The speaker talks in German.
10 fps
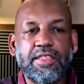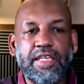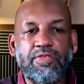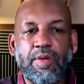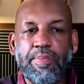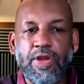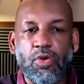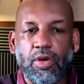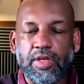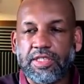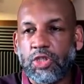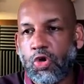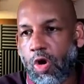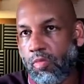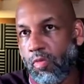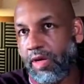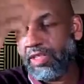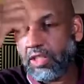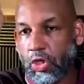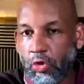die Verbindung, dass sie kommen über
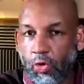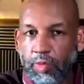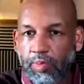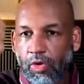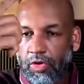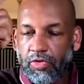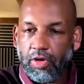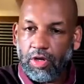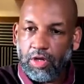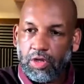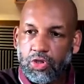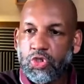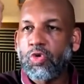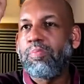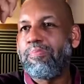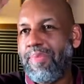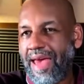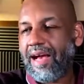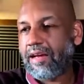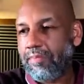diesen Knotenpunkt zum
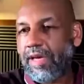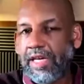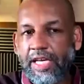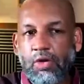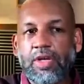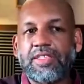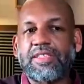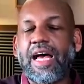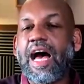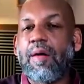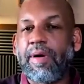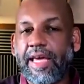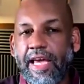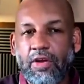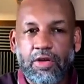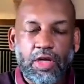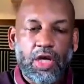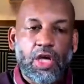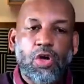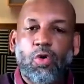Berg Megiddo, das ist Armageddon
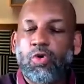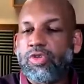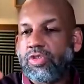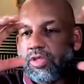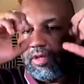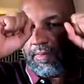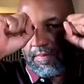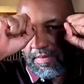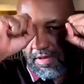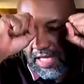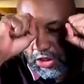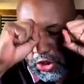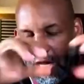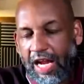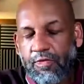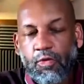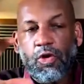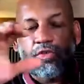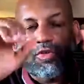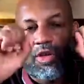und das
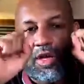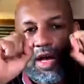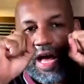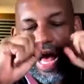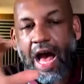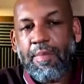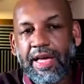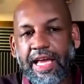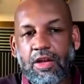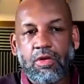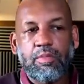Schlagwort Armageddon